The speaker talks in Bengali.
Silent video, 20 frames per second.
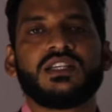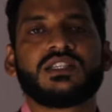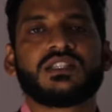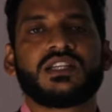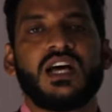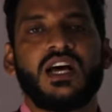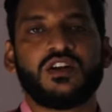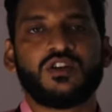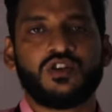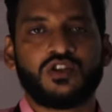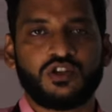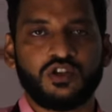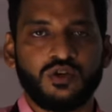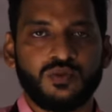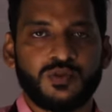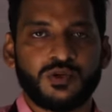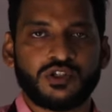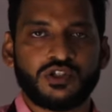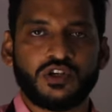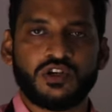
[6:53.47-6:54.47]
স্থানগত
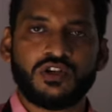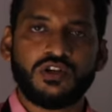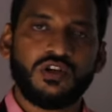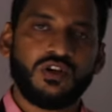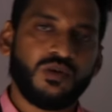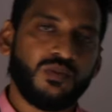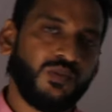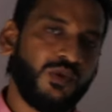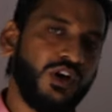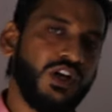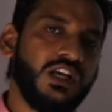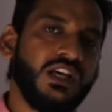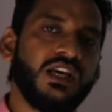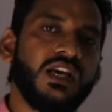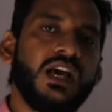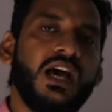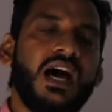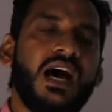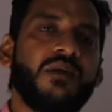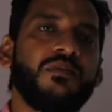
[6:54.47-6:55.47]
উপযোগ বলি
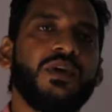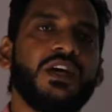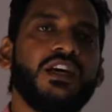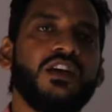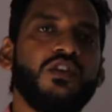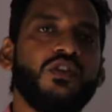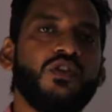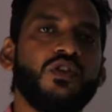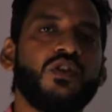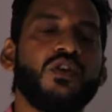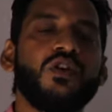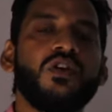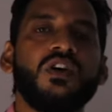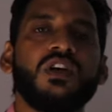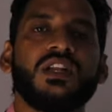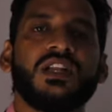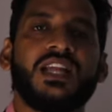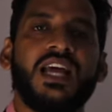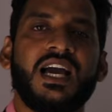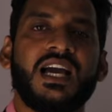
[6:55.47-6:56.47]
আমরা কিন্তু
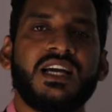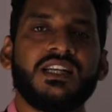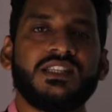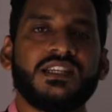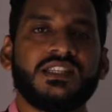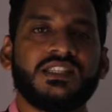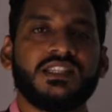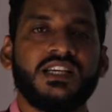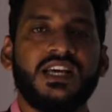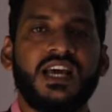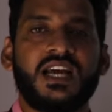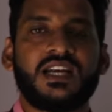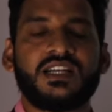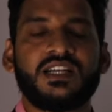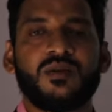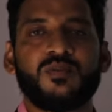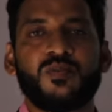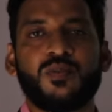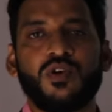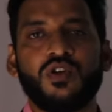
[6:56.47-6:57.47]
দেখা যাচ্ছে
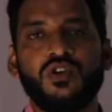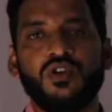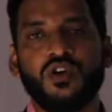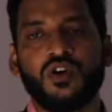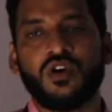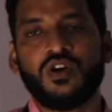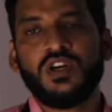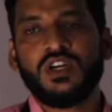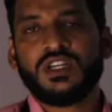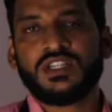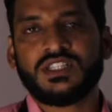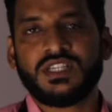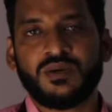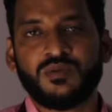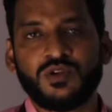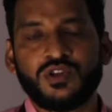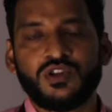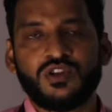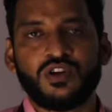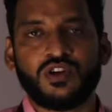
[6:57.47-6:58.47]
একটা পণ্য
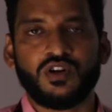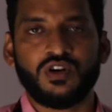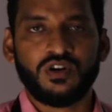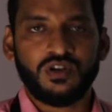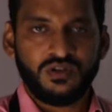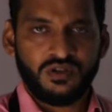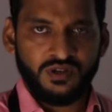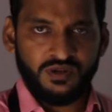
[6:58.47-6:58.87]
যেমন ধরো